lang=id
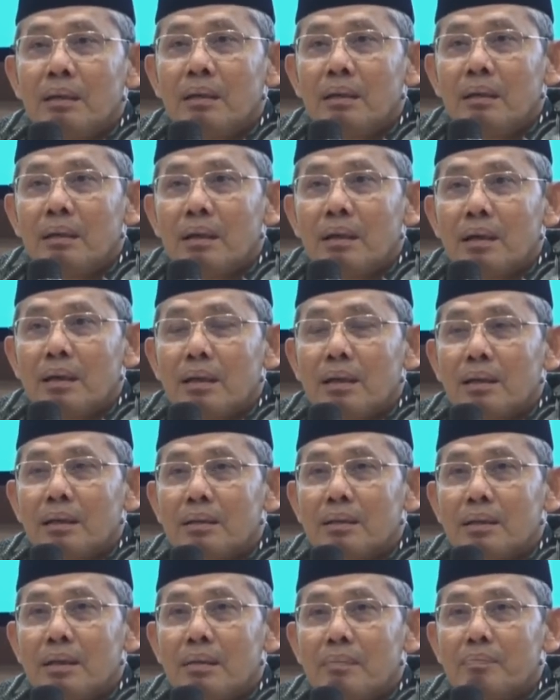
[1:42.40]
anak-anak
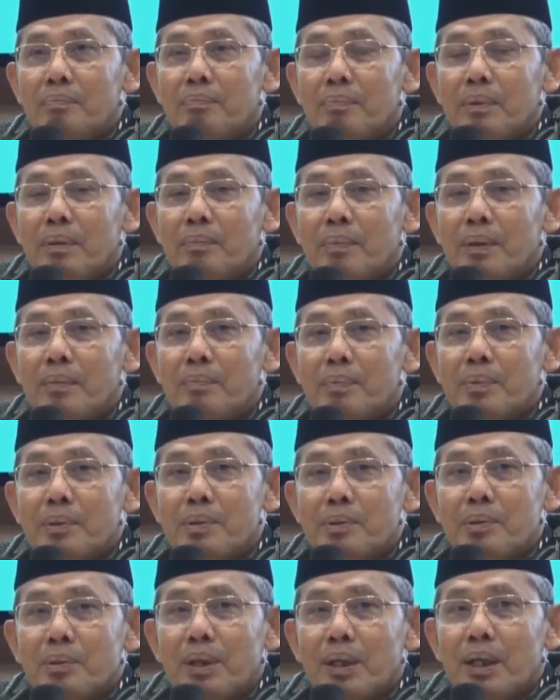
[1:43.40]
tidak apa putus
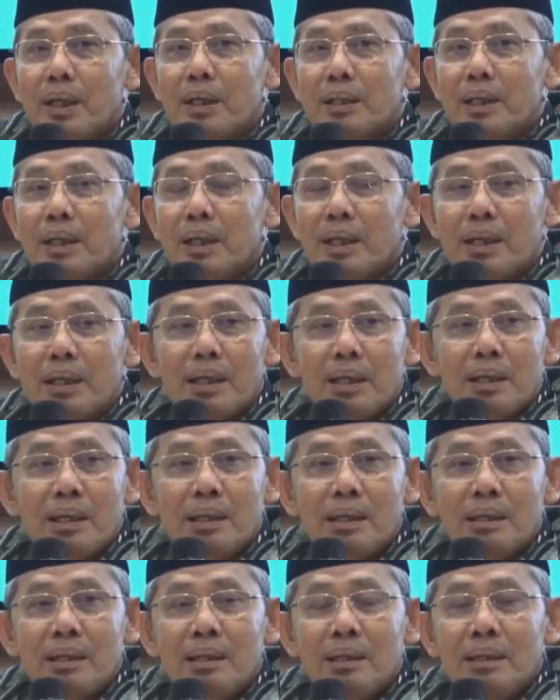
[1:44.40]
sekolah hanya karena
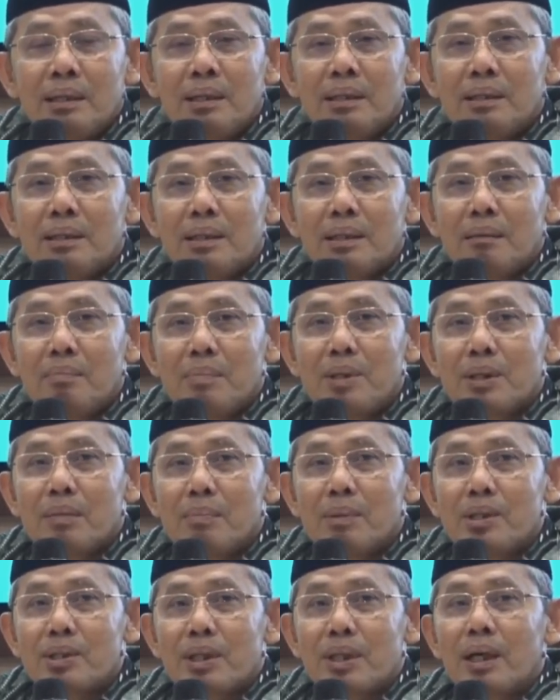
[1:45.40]
tidak bisa
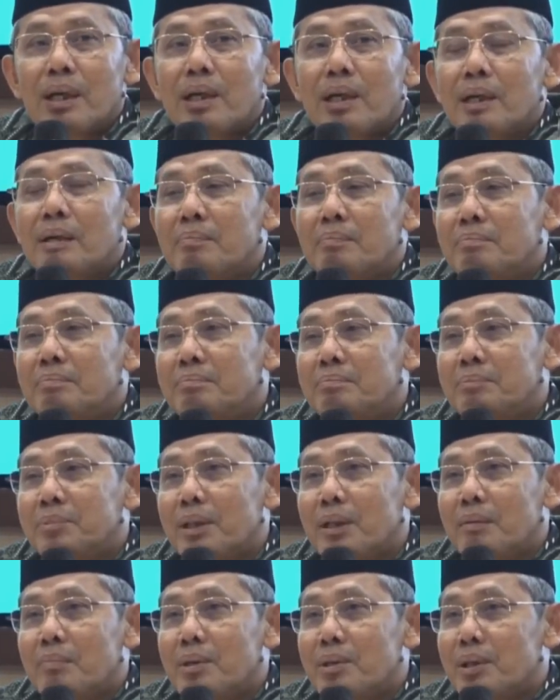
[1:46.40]
beli seragam,
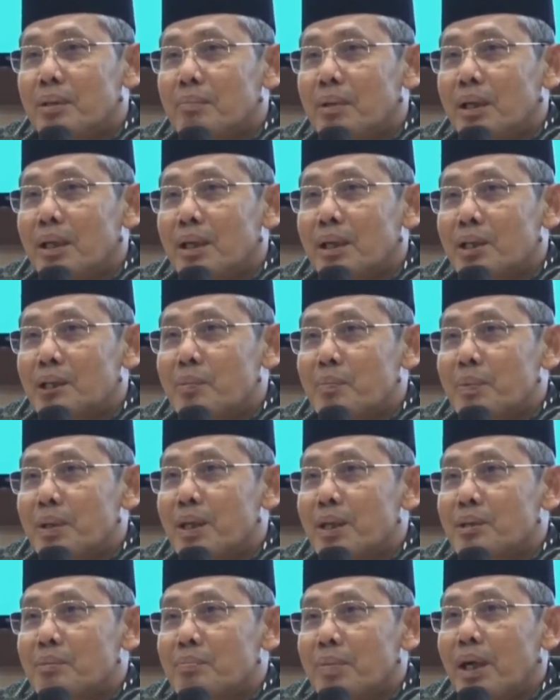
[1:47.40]
tidak bisa bayar SPP dan
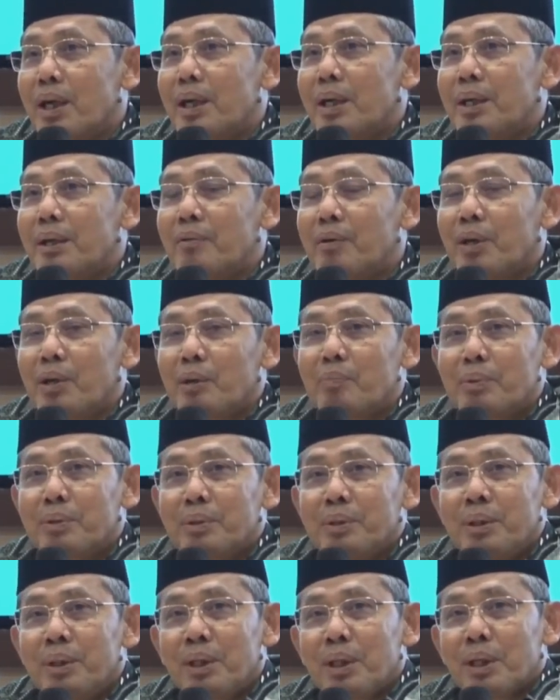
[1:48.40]
sebagainya. Walaupun
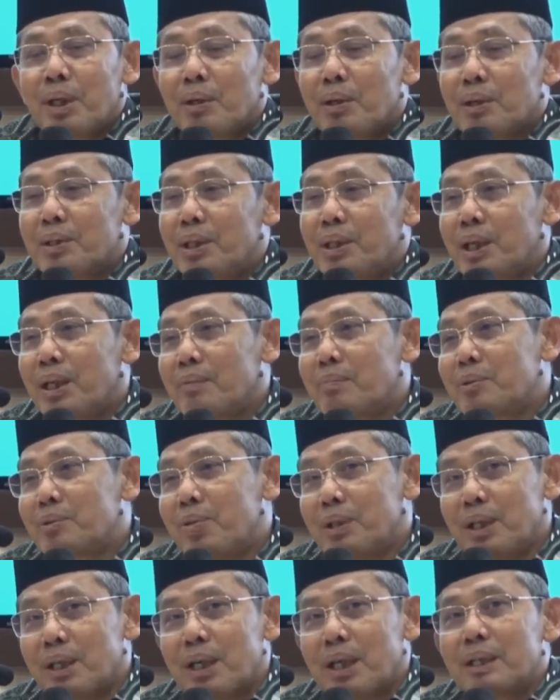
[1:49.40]
kalau SD kan
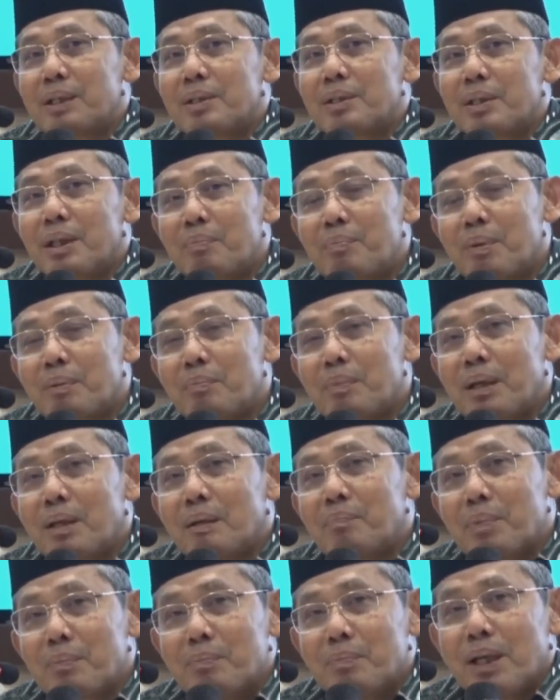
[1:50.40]
sudah gratis, tapi eh,
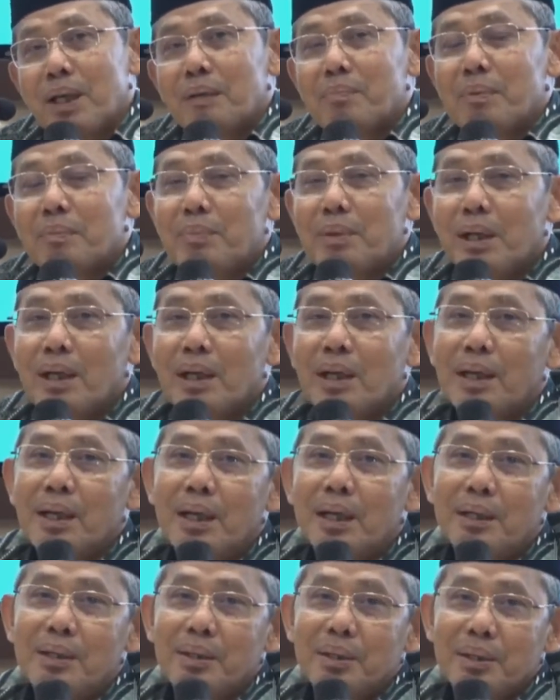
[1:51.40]
pembiayaan-pembiayaan
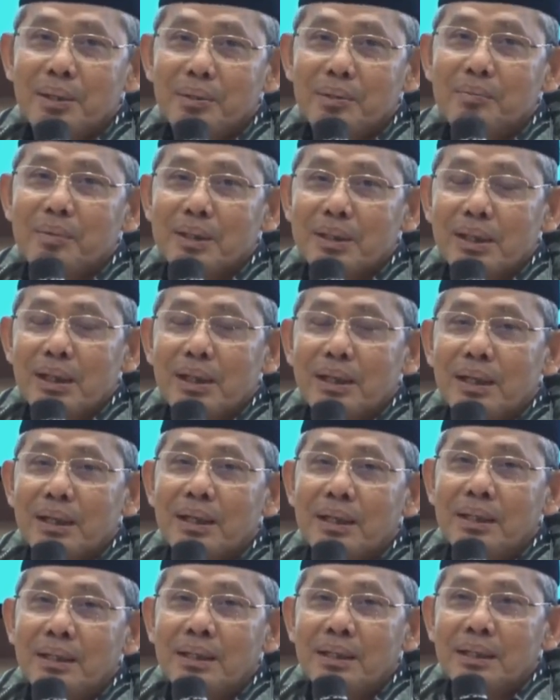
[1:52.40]
lain yang tentu masih ada.
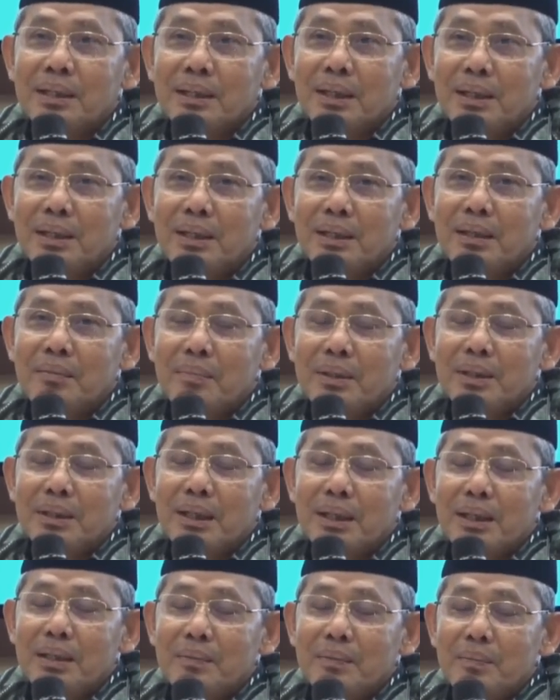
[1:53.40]
Nah ini yang
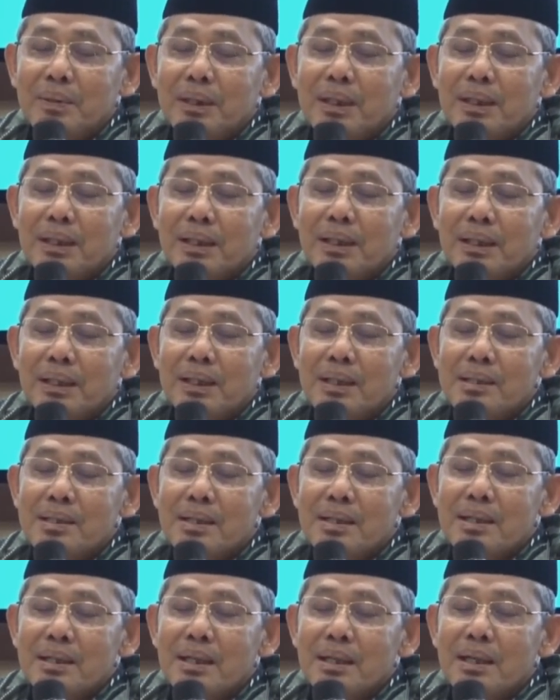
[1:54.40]
menjadi pemikiran kita
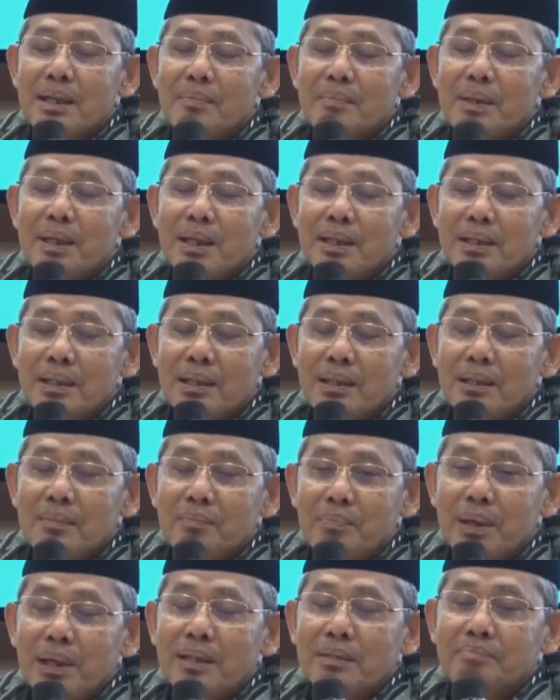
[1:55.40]
sehingga harapan kita ke
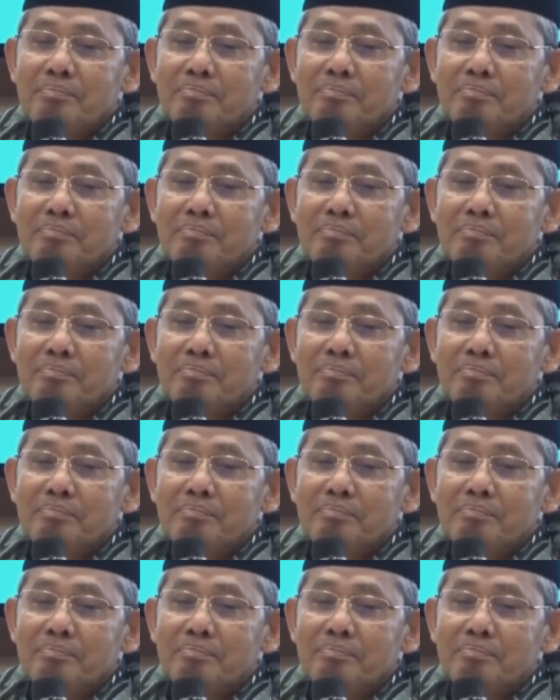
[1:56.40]
depan